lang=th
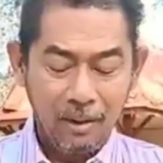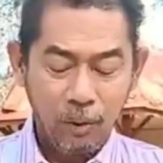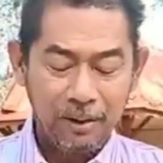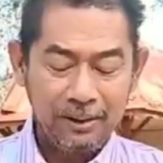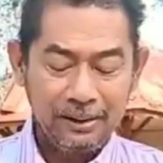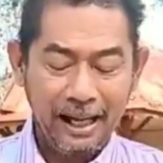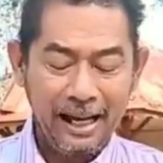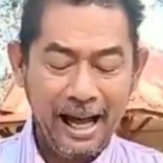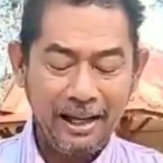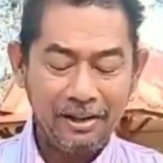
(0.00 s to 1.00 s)
คุณธ
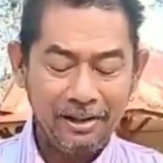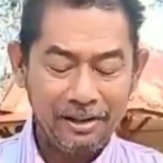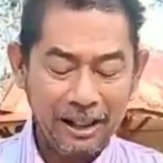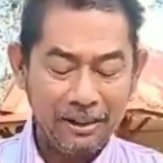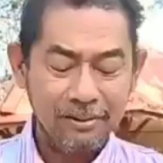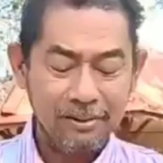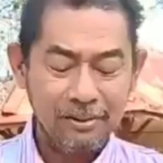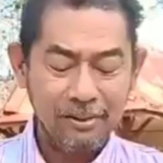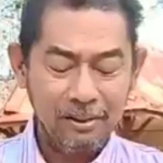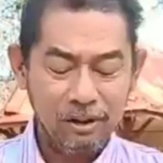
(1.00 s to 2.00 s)
นสิทธิ์
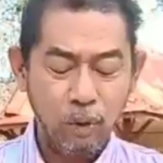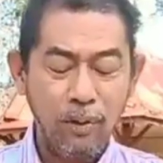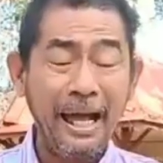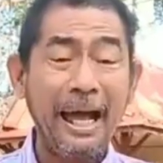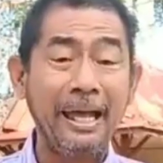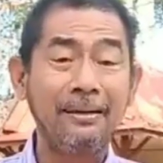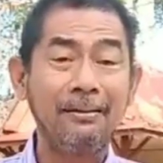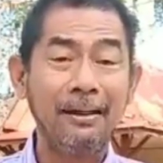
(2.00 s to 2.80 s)
สุกเกต